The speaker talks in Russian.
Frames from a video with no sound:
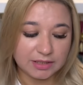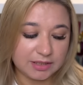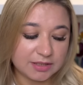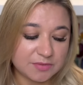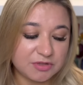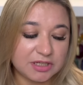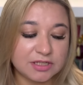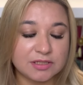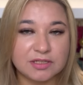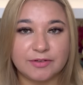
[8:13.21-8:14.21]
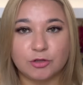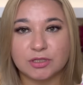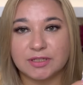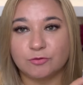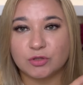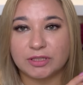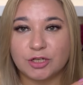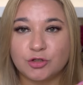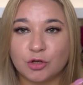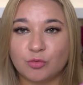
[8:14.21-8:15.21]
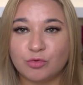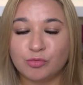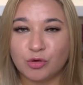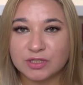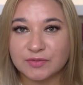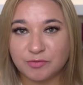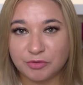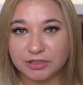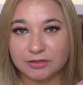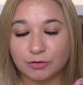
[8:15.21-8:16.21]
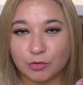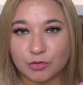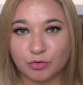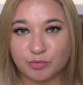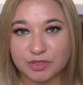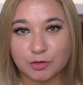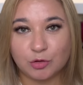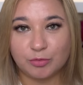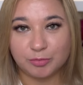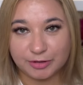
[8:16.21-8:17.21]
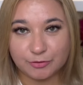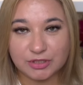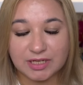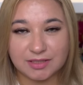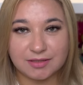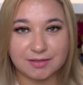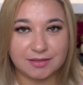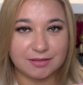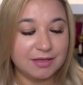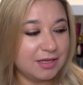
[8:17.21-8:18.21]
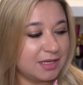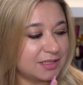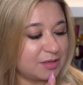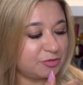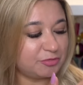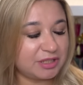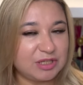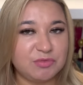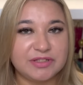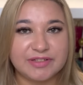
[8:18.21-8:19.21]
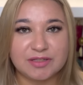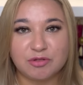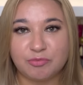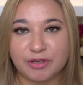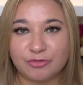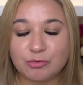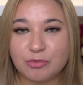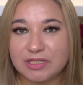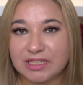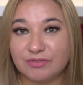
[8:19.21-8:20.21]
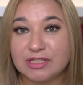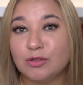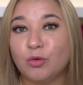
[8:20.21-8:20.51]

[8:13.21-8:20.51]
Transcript: И, как мне кажется, свою основную задачу арома бокс выполнил, то есть он познакомил моего зятя с самыми такими известными парфюмами, и, соответственно,